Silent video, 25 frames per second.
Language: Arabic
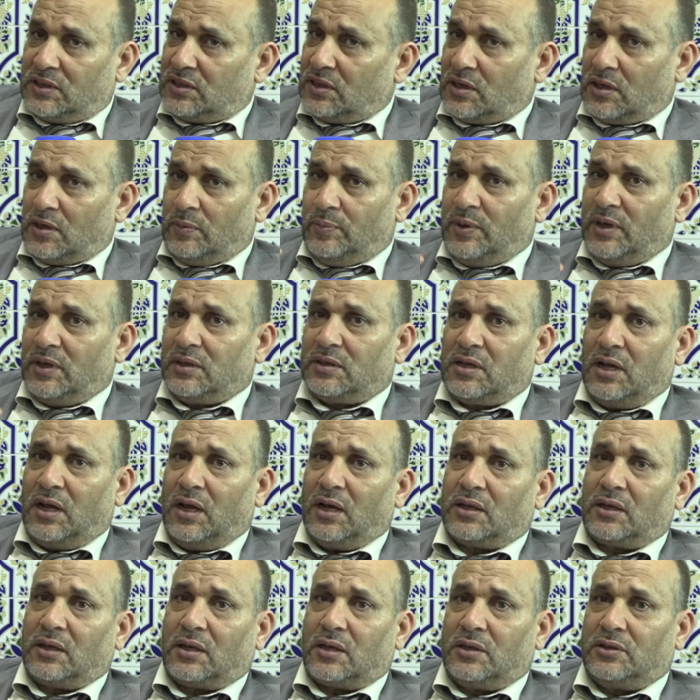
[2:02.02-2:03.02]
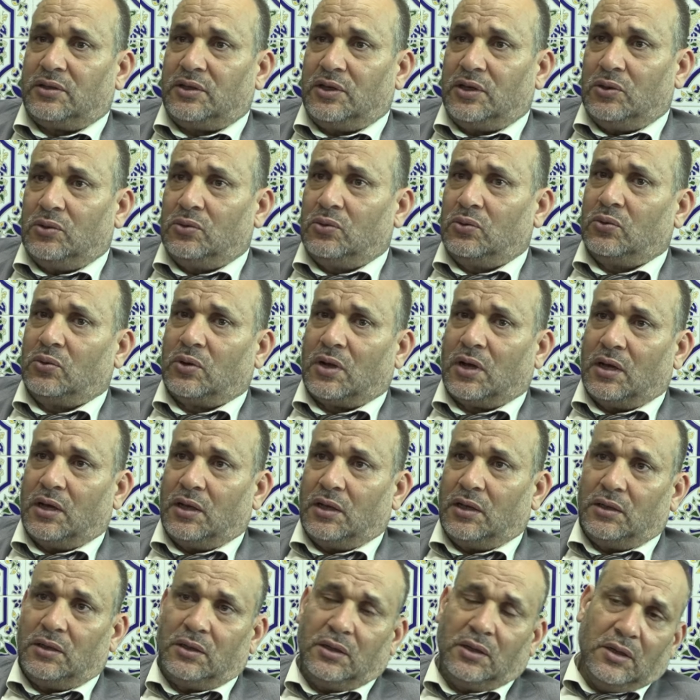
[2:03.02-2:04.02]
هذا راه بانت الحقيقه ديالو
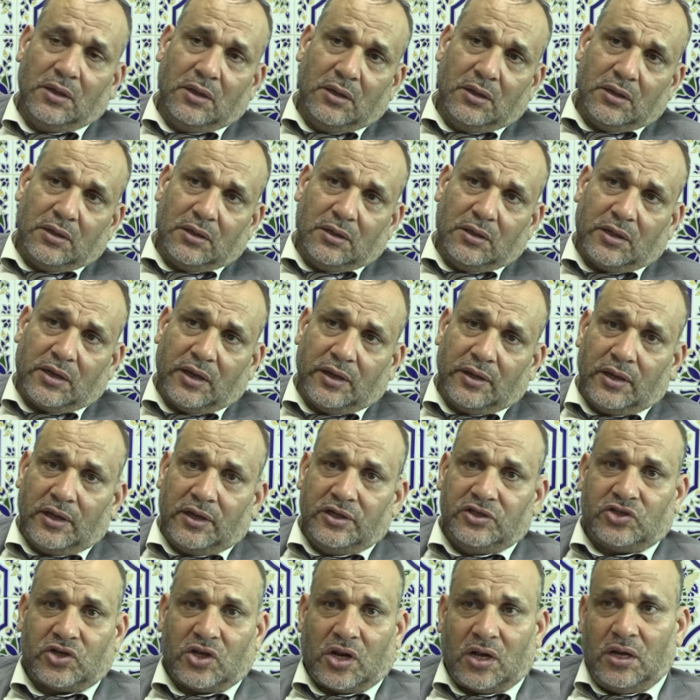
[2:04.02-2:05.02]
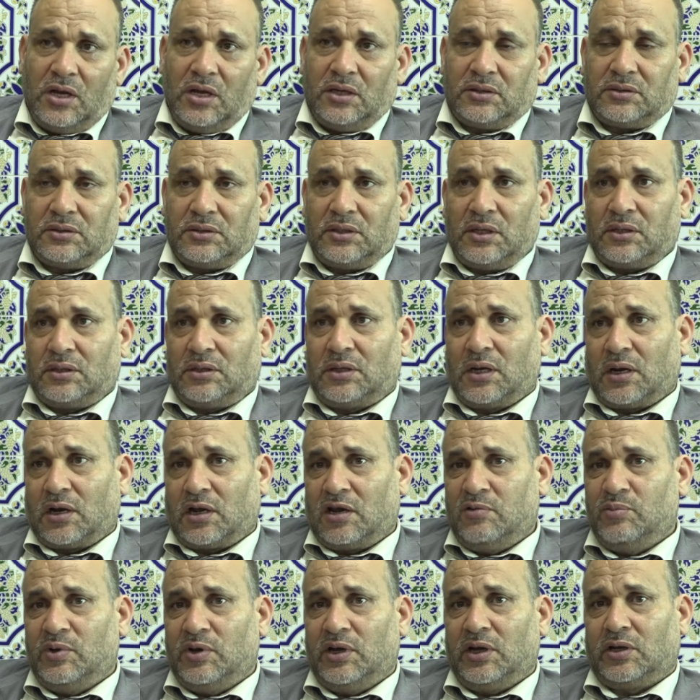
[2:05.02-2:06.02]
راه كاينه اجراءات ديال
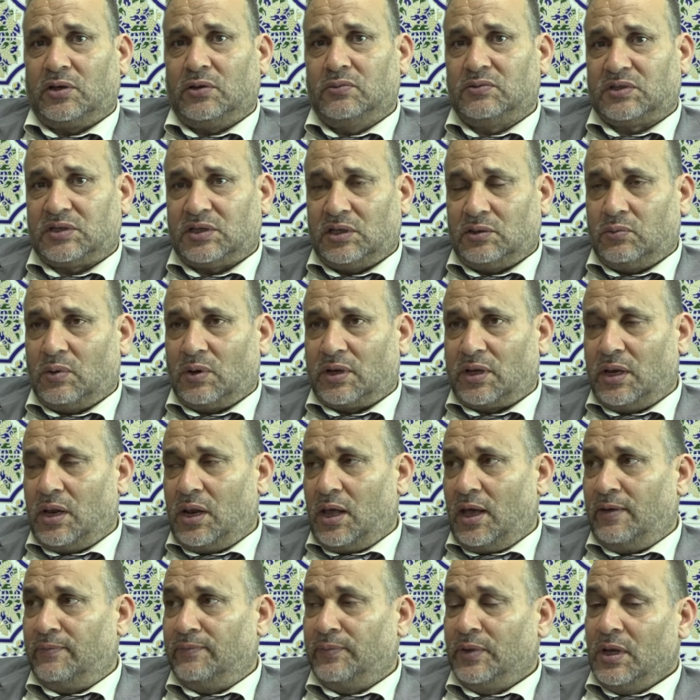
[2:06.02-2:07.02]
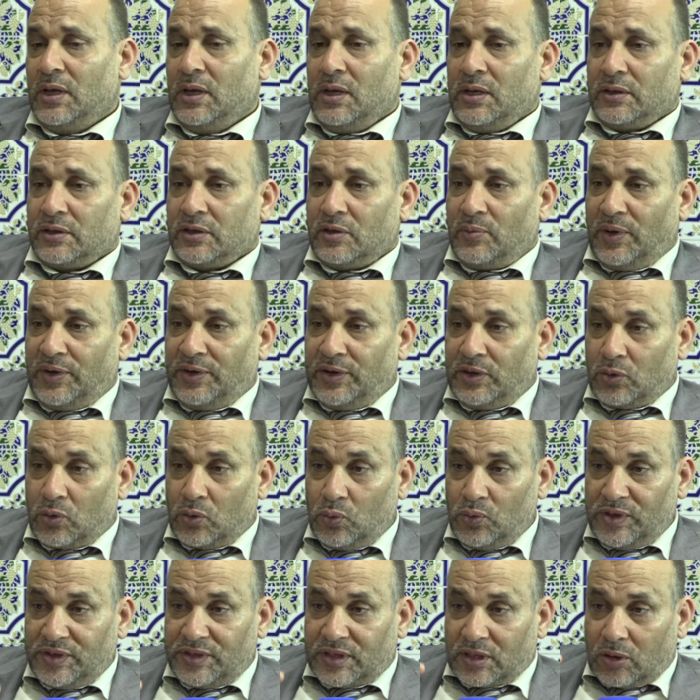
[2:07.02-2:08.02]
الدرك الملكي والسيد وكيل العام دابا حنا دوك
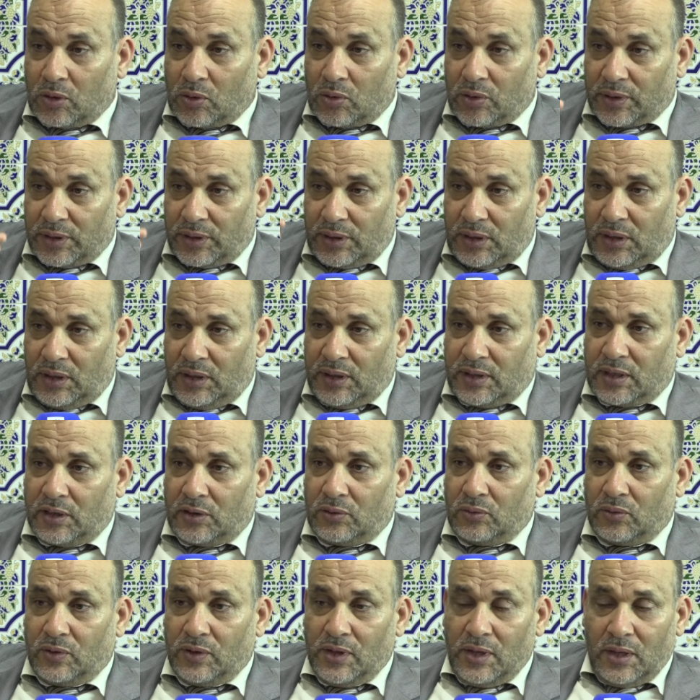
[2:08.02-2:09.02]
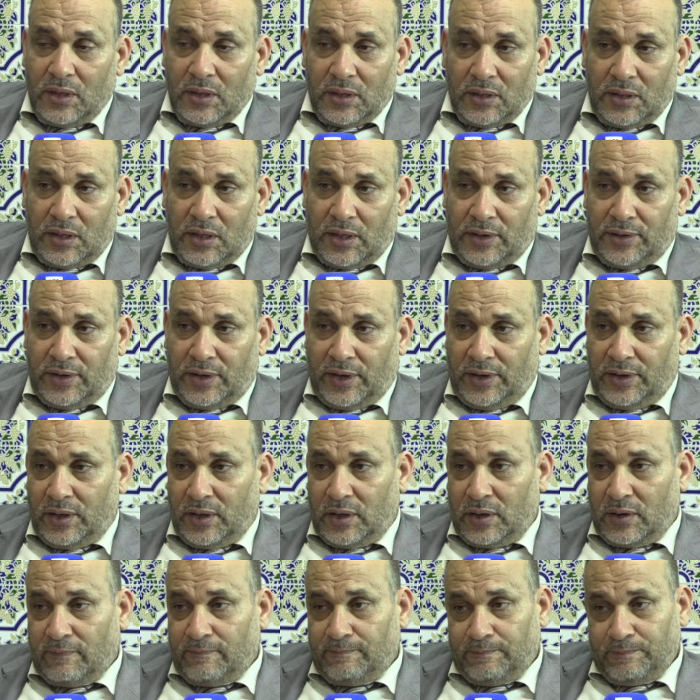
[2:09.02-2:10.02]
الوليدات الاخرين اللي كانوا لان
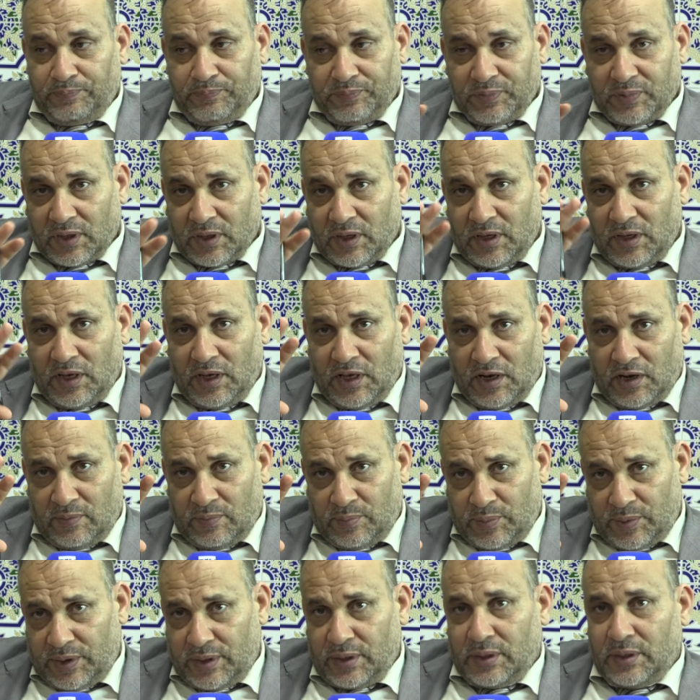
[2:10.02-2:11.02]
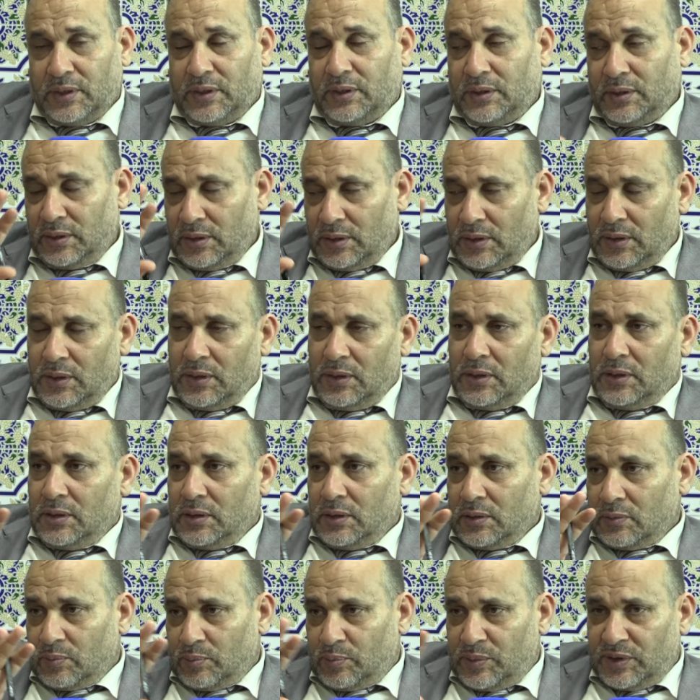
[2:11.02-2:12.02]
حنا غير من
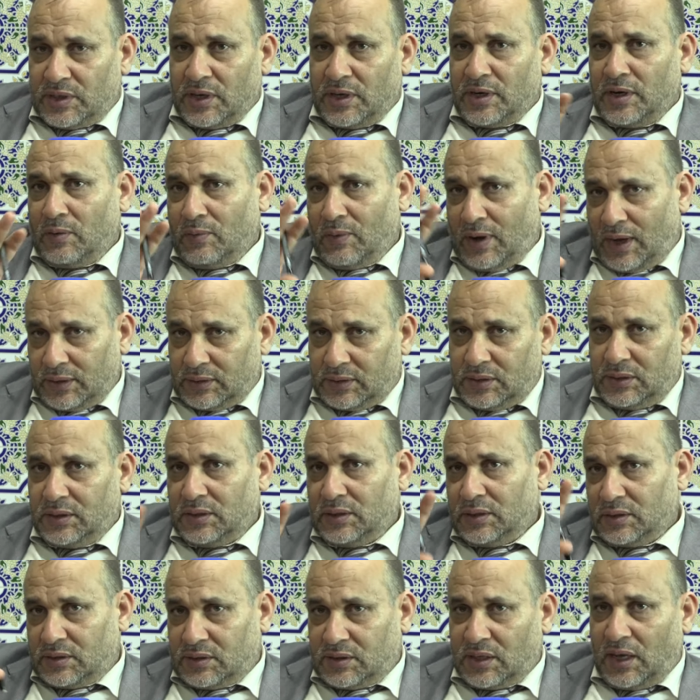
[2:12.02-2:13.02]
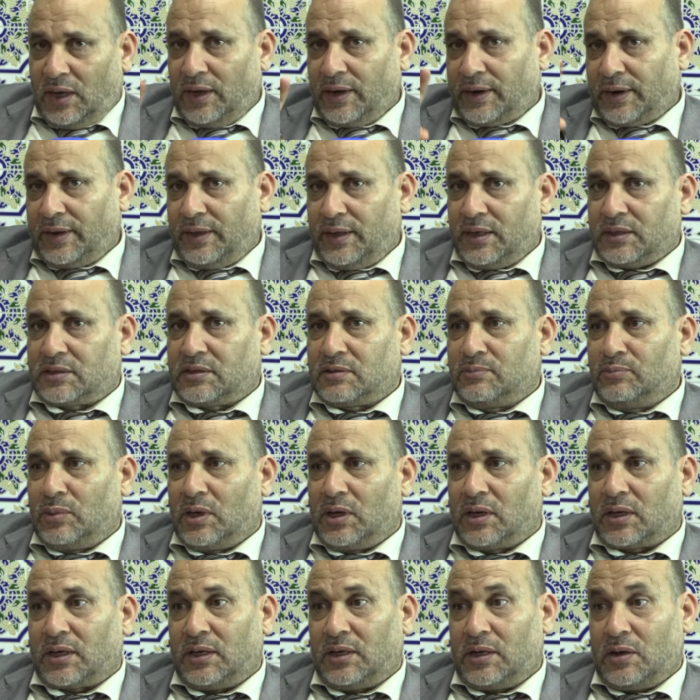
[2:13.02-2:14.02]
مي درنا واحد التحريات تما
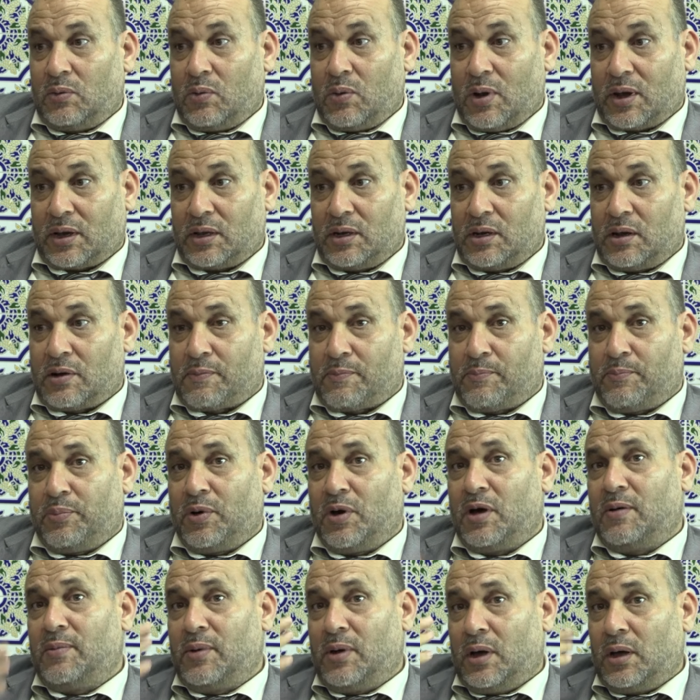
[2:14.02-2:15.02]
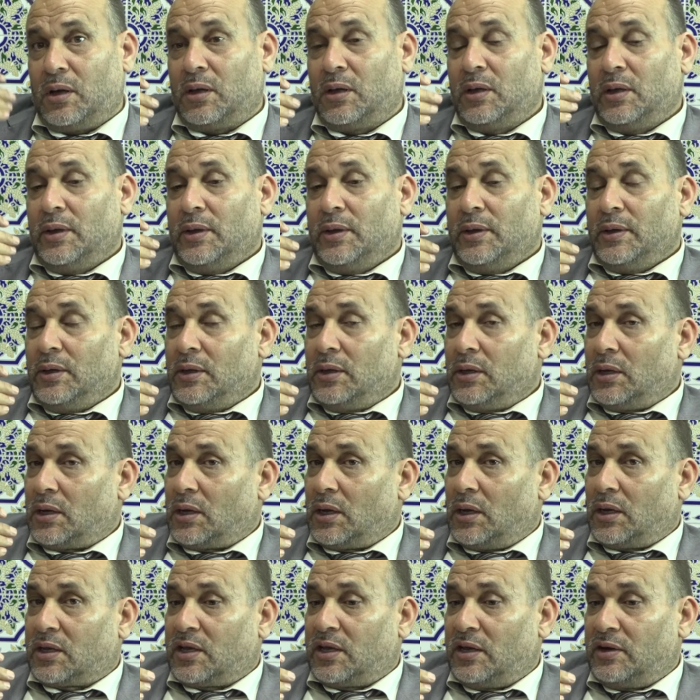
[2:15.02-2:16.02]
لقينا هو قيل ربما
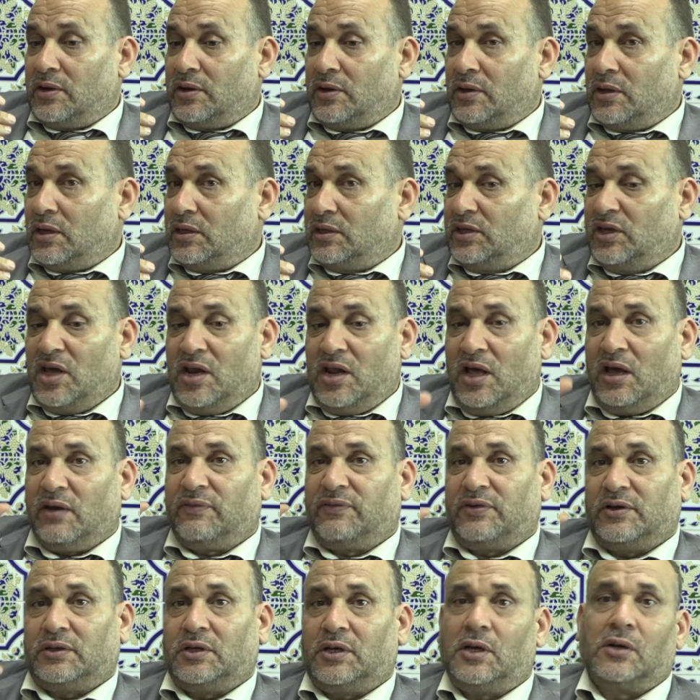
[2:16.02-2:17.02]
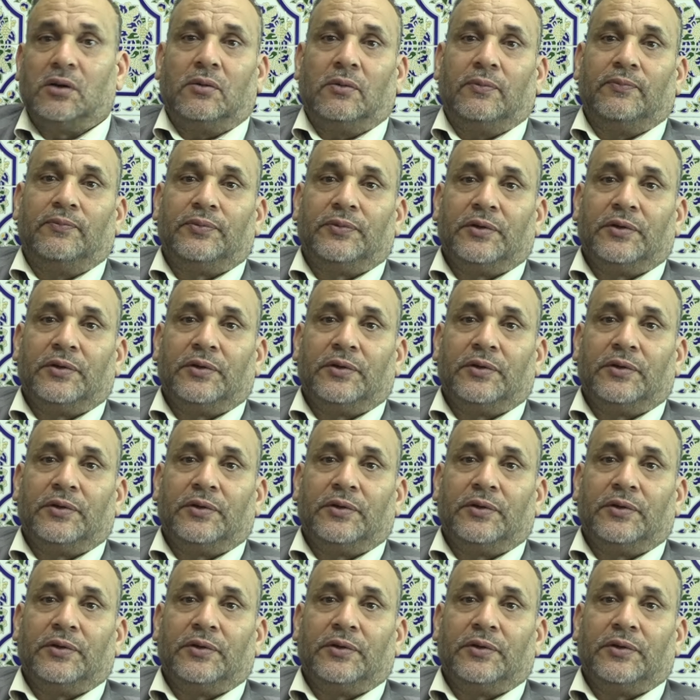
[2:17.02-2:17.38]
راه كان هي الحرفه ديالو